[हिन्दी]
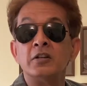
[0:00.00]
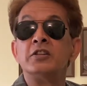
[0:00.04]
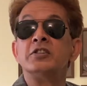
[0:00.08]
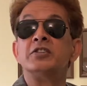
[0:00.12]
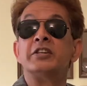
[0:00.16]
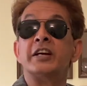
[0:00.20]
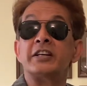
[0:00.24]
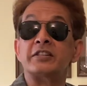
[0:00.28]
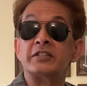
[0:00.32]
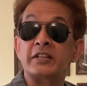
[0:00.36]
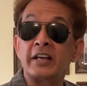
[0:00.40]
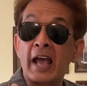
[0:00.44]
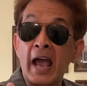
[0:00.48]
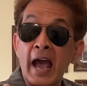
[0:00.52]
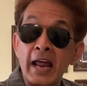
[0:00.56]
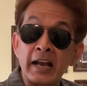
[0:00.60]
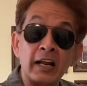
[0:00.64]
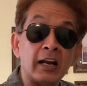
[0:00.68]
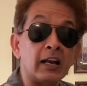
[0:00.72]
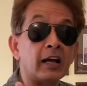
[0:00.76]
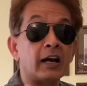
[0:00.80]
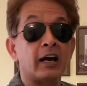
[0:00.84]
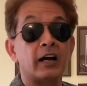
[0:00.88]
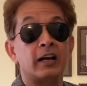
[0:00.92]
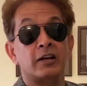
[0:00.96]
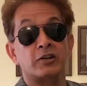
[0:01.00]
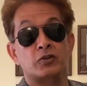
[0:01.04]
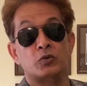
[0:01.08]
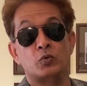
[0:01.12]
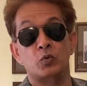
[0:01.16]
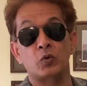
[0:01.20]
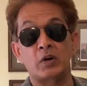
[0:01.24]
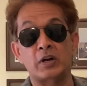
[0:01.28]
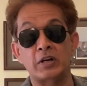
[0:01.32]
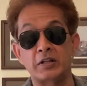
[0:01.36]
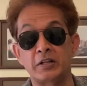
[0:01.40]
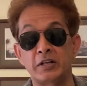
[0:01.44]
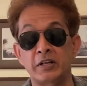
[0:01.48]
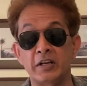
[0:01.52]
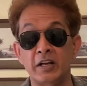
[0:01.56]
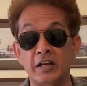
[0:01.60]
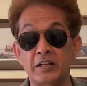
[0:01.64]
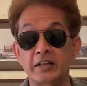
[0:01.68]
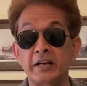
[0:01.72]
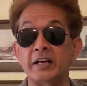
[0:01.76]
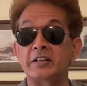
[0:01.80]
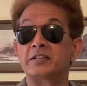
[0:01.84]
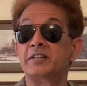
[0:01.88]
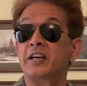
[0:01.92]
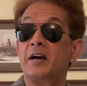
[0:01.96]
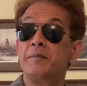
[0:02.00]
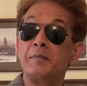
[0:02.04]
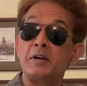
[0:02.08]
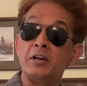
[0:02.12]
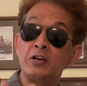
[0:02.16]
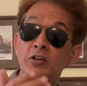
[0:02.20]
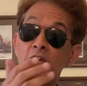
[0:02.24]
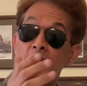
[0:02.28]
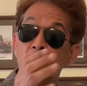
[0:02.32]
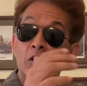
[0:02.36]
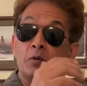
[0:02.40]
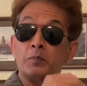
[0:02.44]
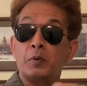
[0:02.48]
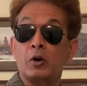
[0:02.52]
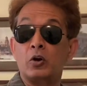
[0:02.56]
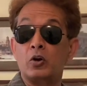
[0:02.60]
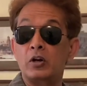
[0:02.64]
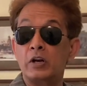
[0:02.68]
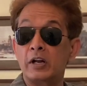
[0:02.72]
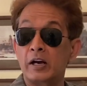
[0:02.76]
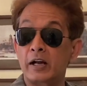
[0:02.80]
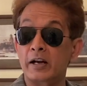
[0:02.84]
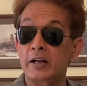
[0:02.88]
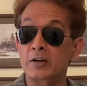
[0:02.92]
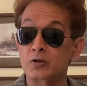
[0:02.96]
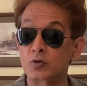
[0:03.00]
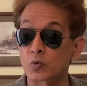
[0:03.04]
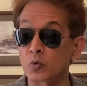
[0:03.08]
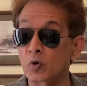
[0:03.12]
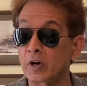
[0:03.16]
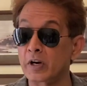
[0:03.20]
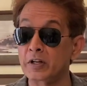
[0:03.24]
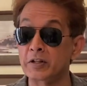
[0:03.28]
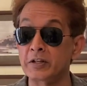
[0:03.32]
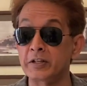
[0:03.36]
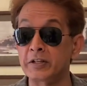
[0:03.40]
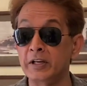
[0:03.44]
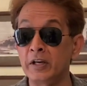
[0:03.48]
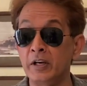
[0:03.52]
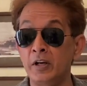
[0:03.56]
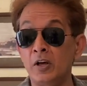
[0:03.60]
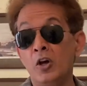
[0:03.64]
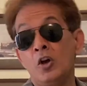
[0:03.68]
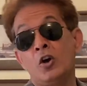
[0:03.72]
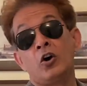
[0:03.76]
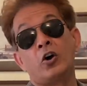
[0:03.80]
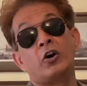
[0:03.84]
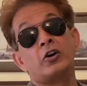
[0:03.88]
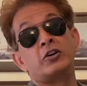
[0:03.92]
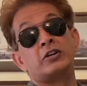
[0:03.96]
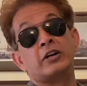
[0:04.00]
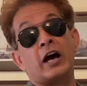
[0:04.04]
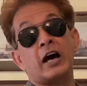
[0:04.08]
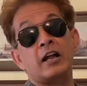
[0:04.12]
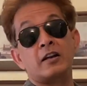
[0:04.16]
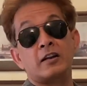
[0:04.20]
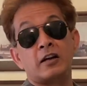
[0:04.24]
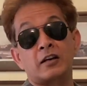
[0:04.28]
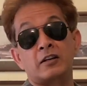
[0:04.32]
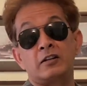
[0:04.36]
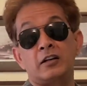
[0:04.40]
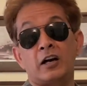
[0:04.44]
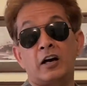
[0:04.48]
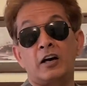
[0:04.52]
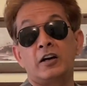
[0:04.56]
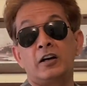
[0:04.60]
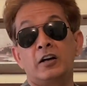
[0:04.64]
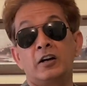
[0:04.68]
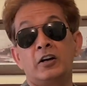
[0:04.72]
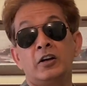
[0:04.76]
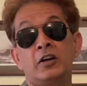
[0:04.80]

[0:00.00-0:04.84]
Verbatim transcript: जैसे हैना लगाना शुरू कर दीजिए जैसे आप इंडिगो पाउडर लगाना शुरू कर दीजिए और याद रखना